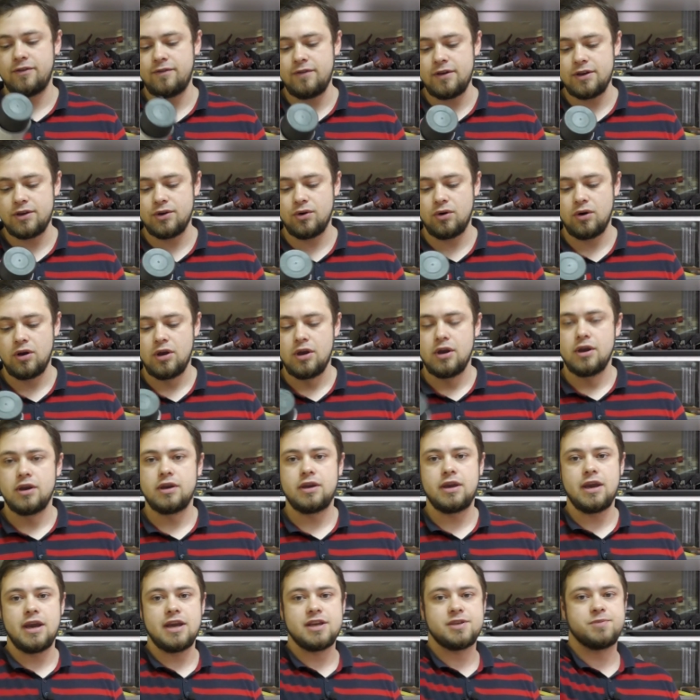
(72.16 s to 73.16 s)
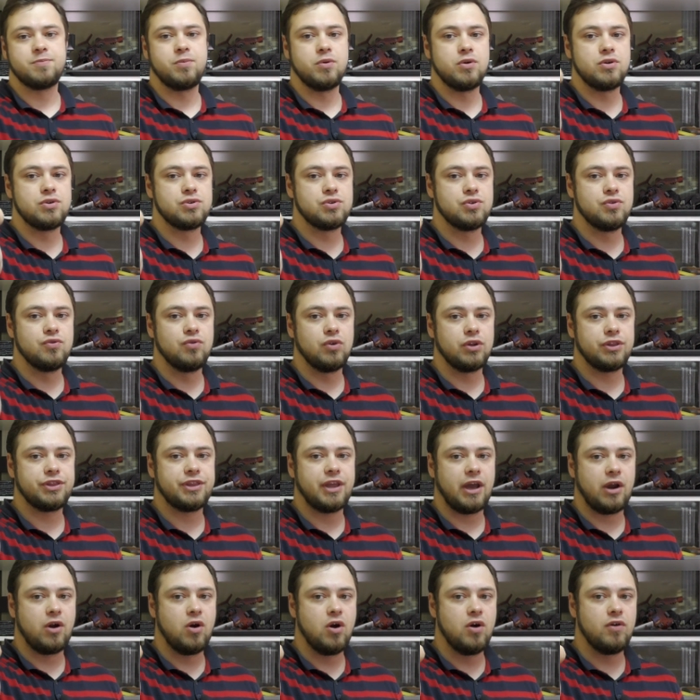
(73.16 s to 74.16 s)
видео. Я использую вот
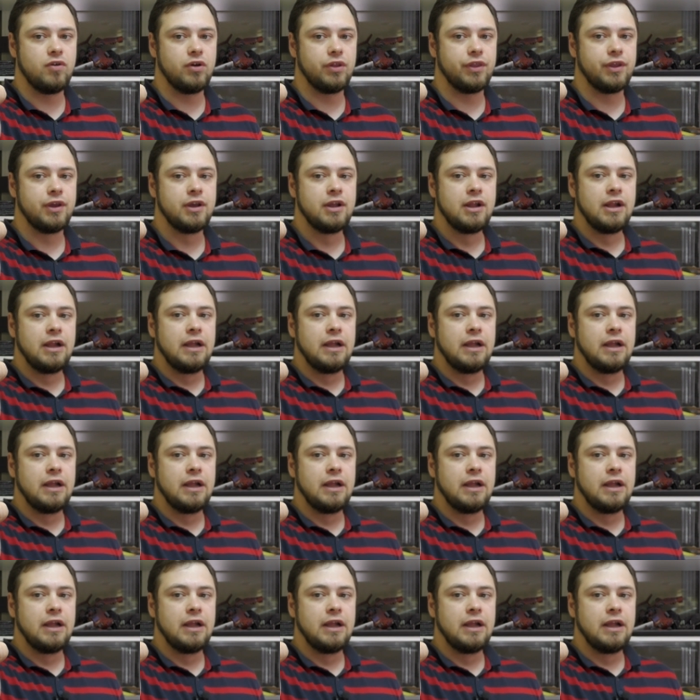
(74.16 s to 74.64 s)
такой вот